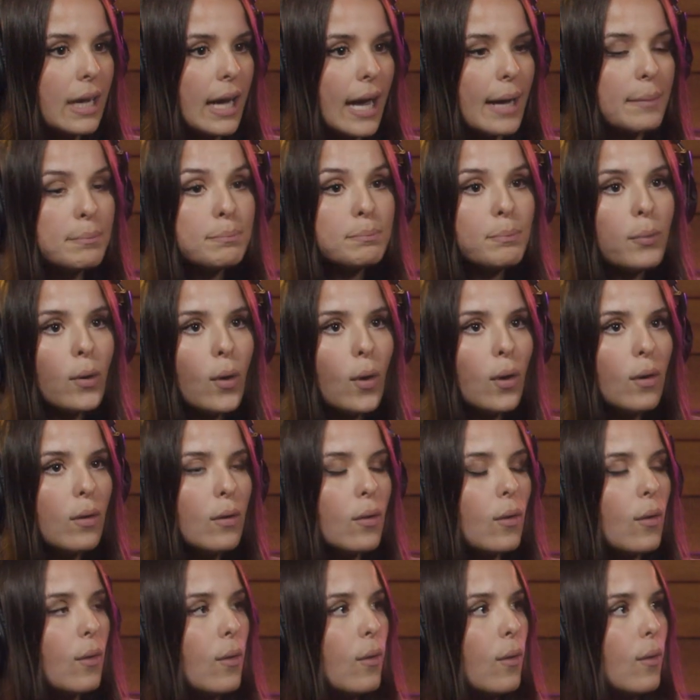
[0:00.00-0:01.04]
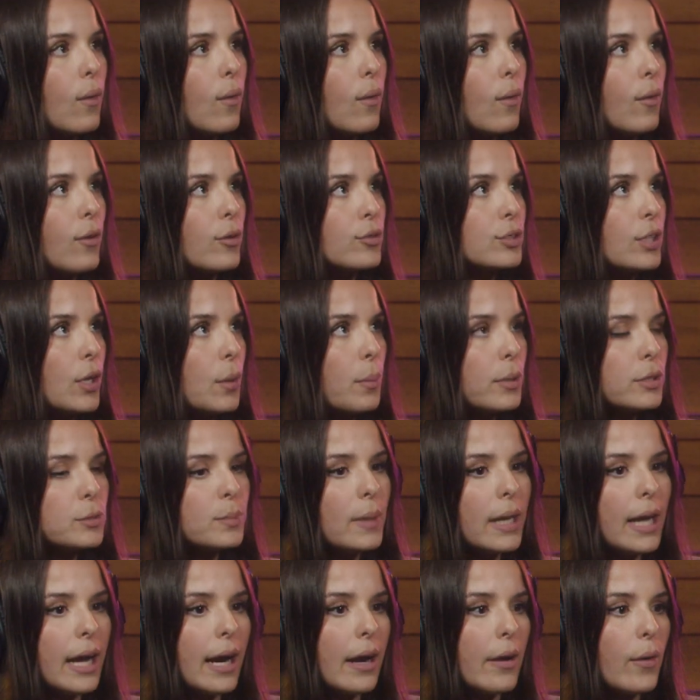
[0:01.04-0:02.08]
campo o no sé cómo
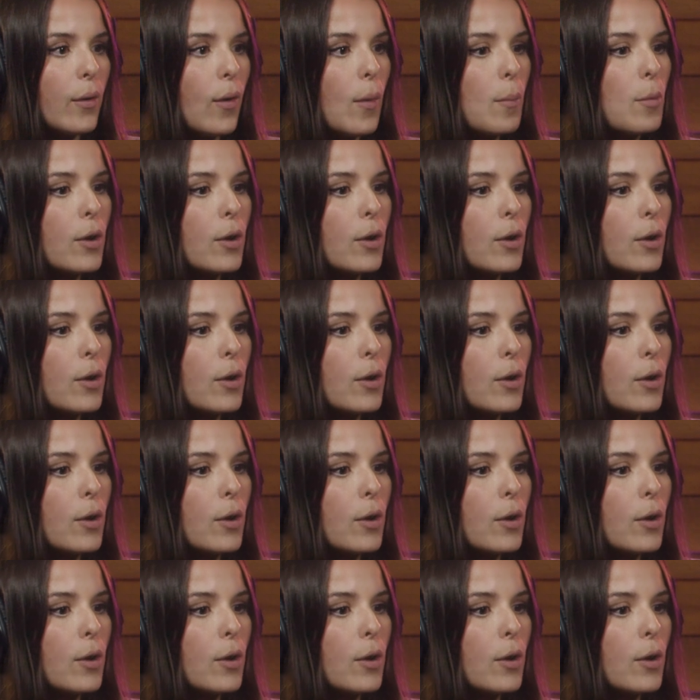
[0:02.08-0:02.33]
explicarlo,